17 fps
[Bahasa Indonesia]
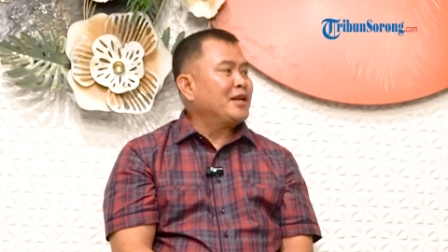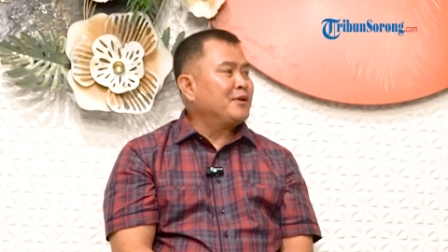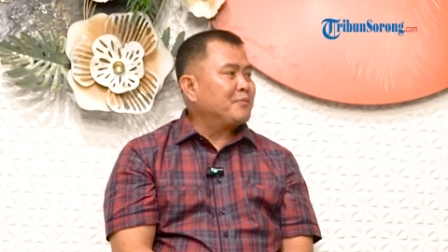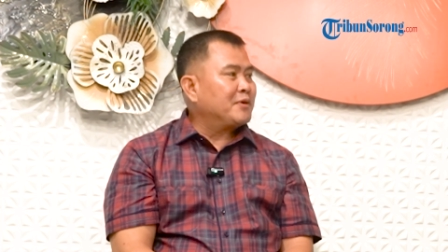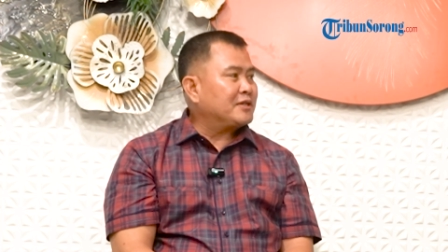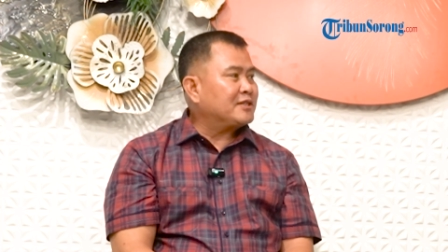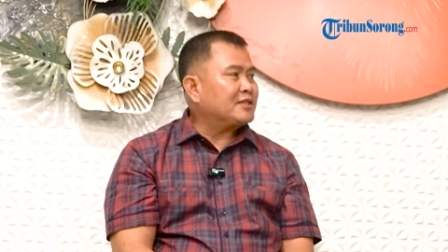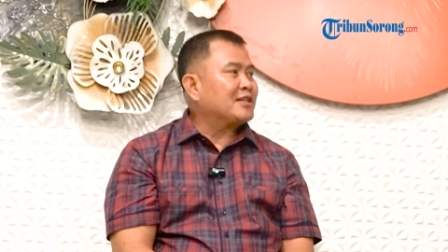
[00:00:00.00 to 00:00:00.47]

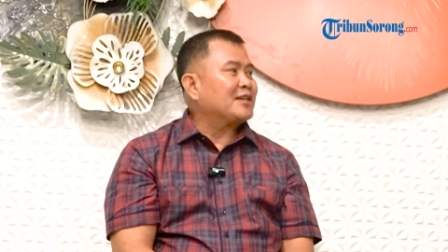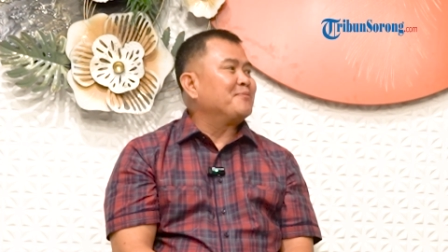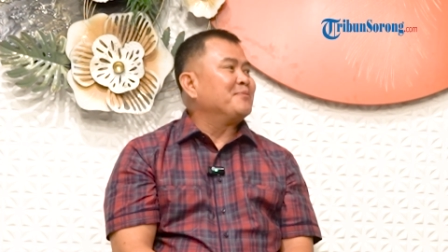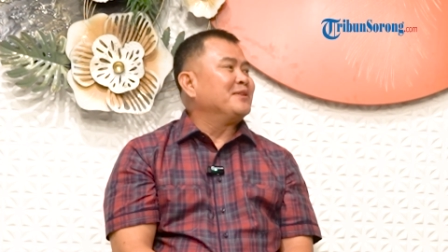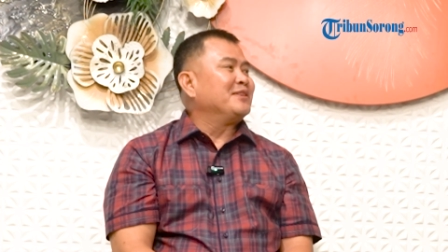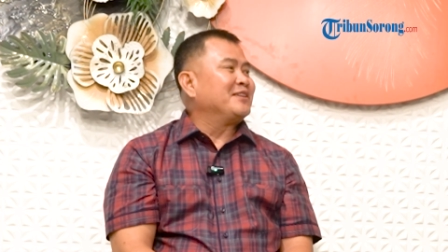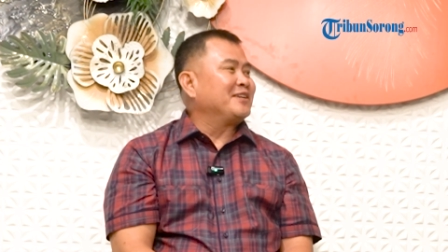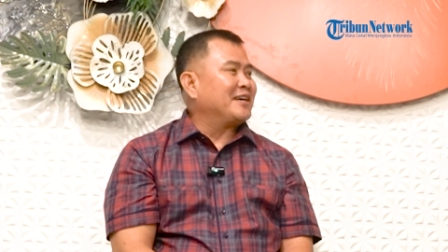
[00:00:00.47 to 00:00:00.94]
Linmas
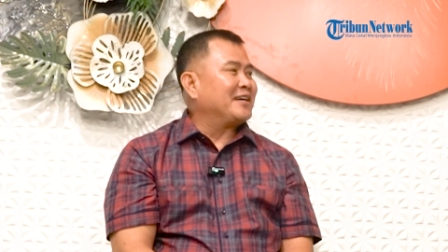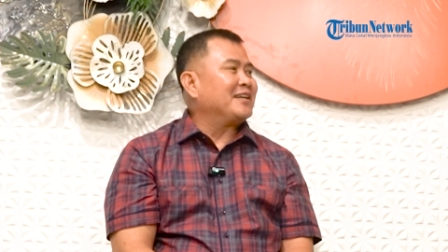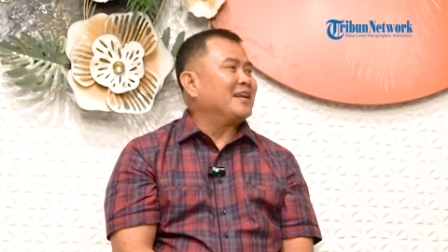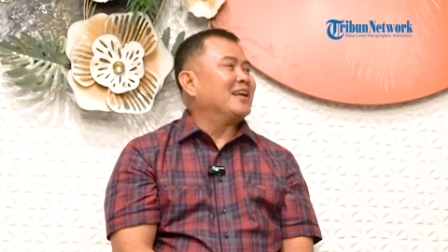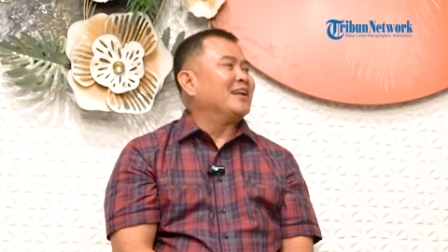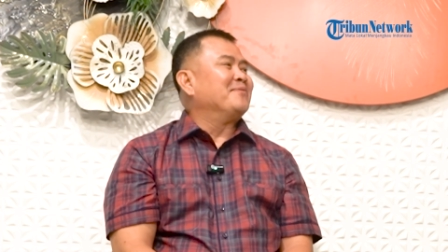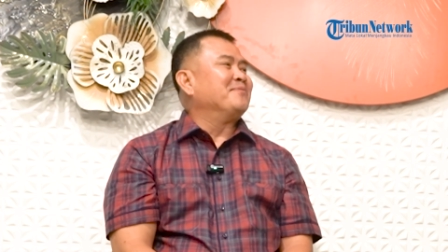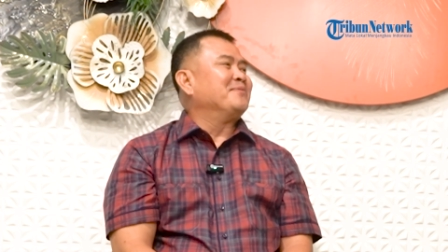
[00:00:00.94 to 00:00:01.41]
Kementerian
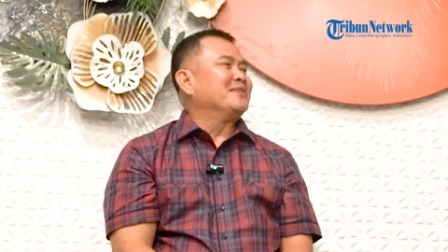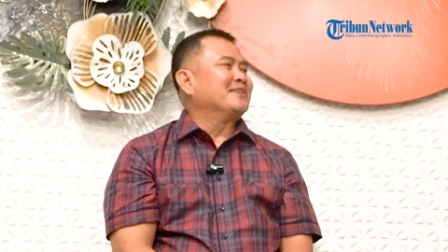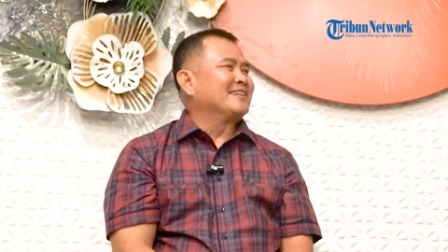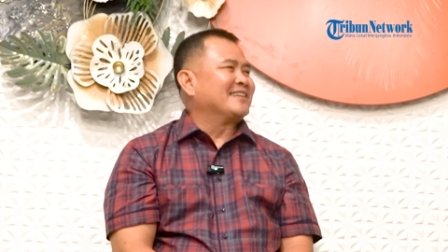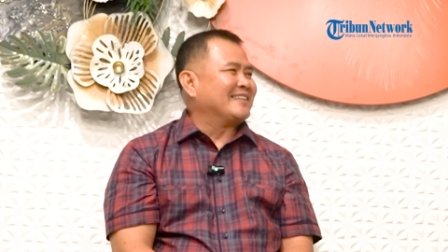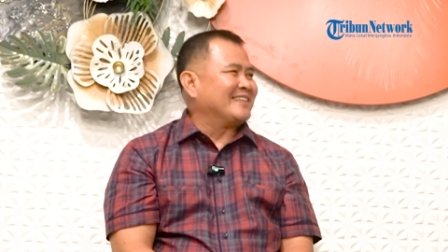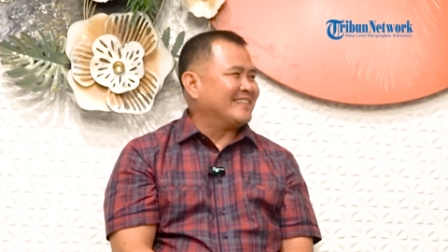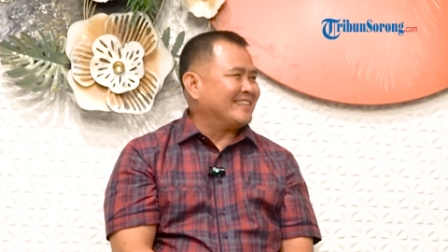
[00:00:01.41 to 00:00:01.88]
Dalam
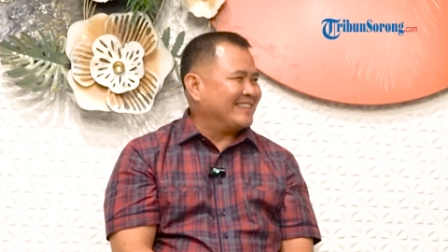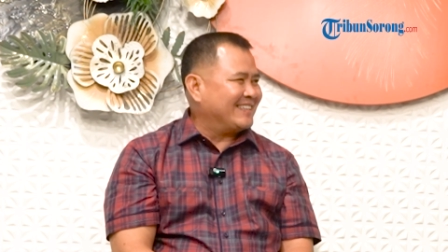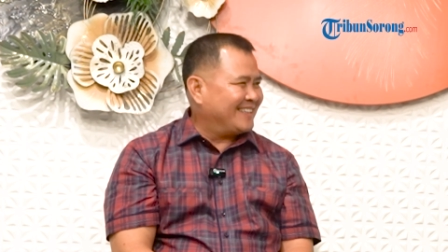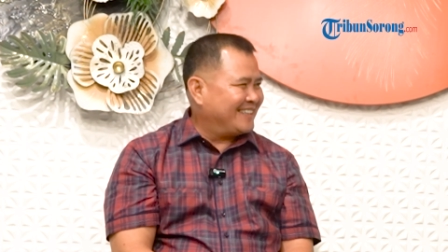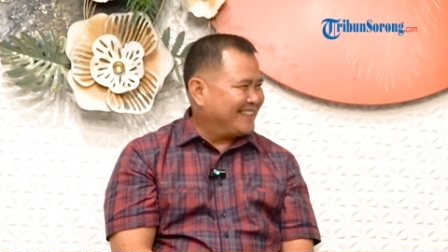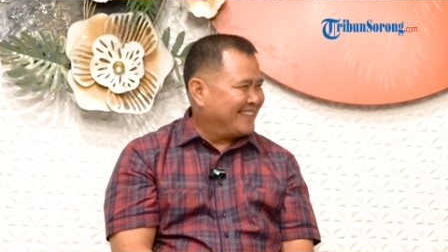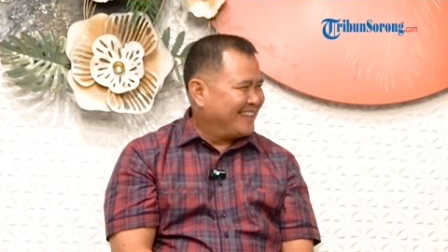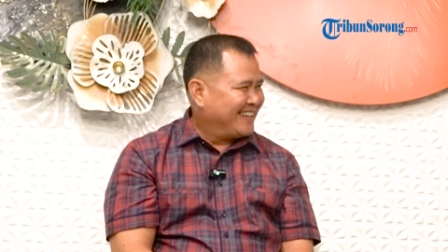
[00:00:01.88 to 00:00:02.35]
Negeri.
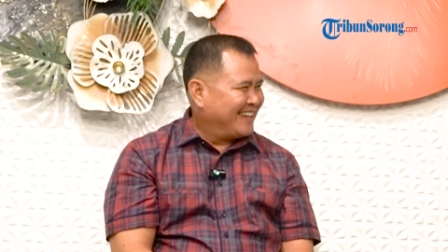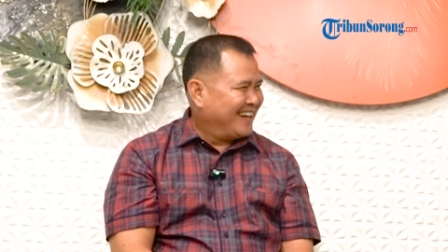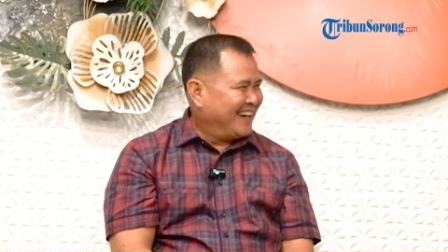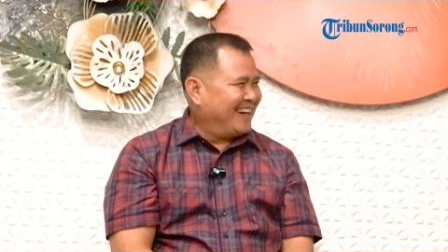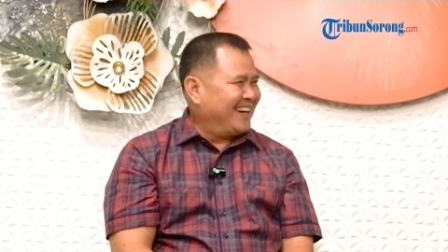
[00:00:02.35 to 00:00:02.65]
Iya iya